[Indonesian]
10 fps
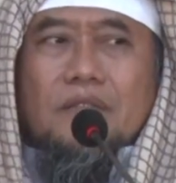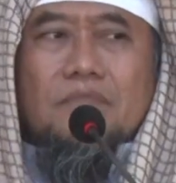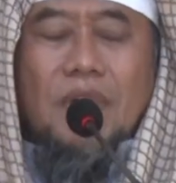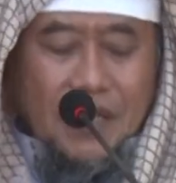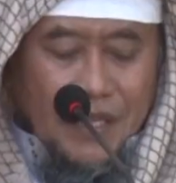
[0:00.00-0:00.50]

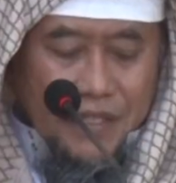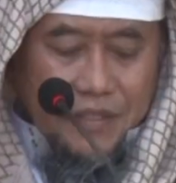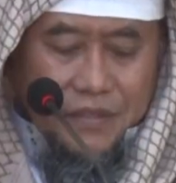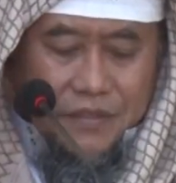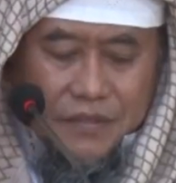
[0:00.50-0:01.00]

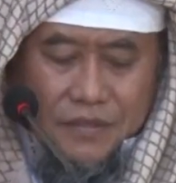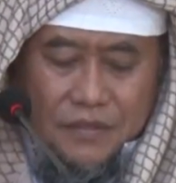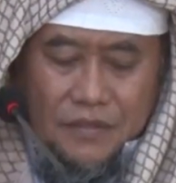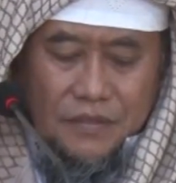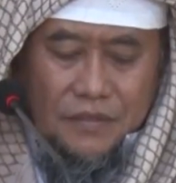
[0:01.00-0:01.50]
maka
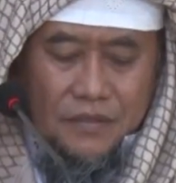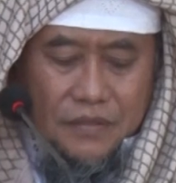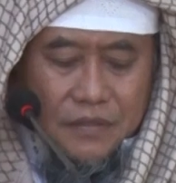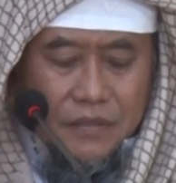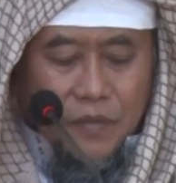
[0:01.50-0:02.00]

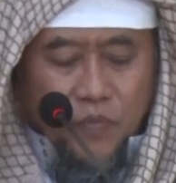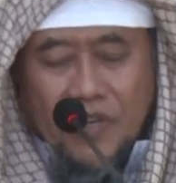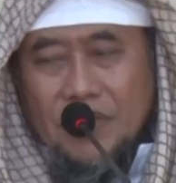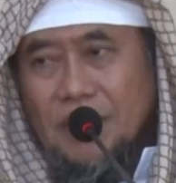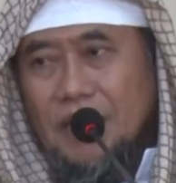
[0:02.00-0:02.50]
di
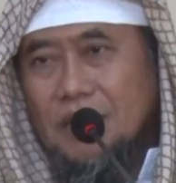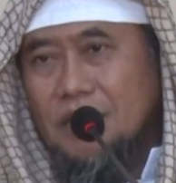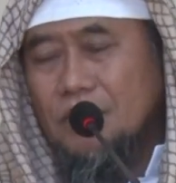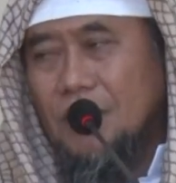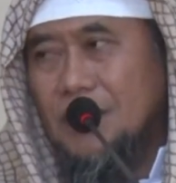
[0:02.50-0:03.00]
poin yang
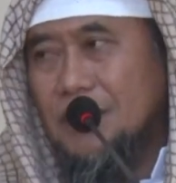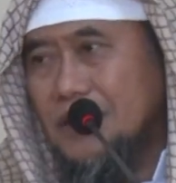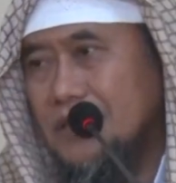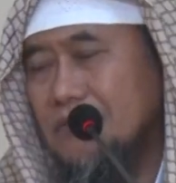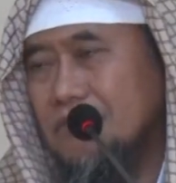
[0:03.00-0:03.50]
kedua
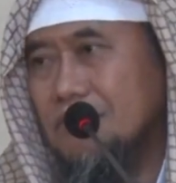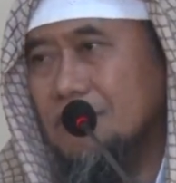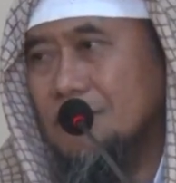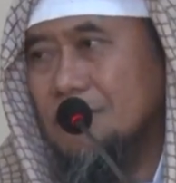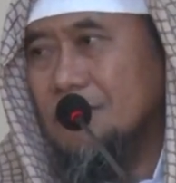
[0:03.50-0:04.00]
ini
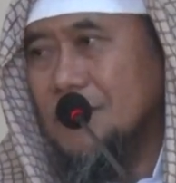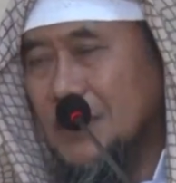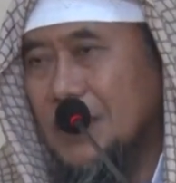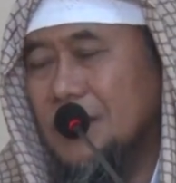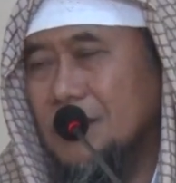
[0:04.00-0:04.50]

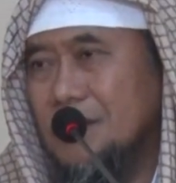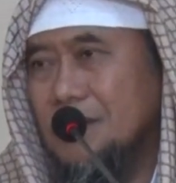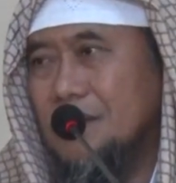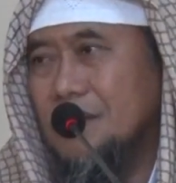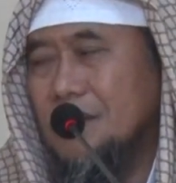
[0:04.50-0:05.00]
ya
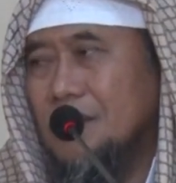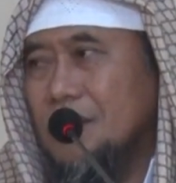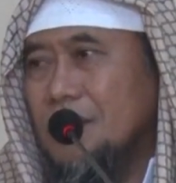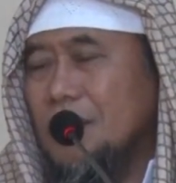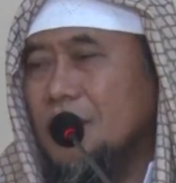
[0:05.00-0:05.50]

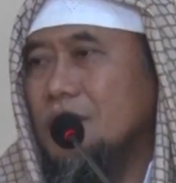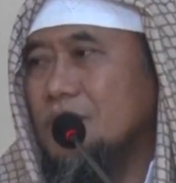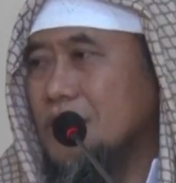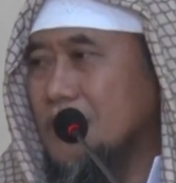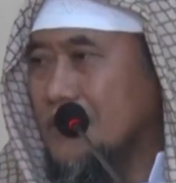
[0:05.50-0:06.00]

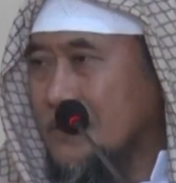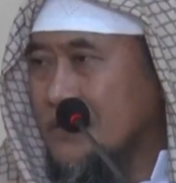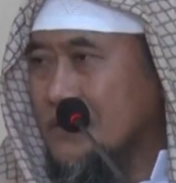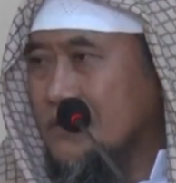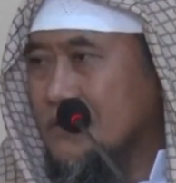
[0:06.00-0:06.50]
ilmu
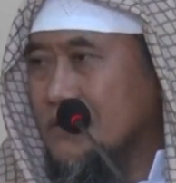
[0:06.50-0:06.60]
itu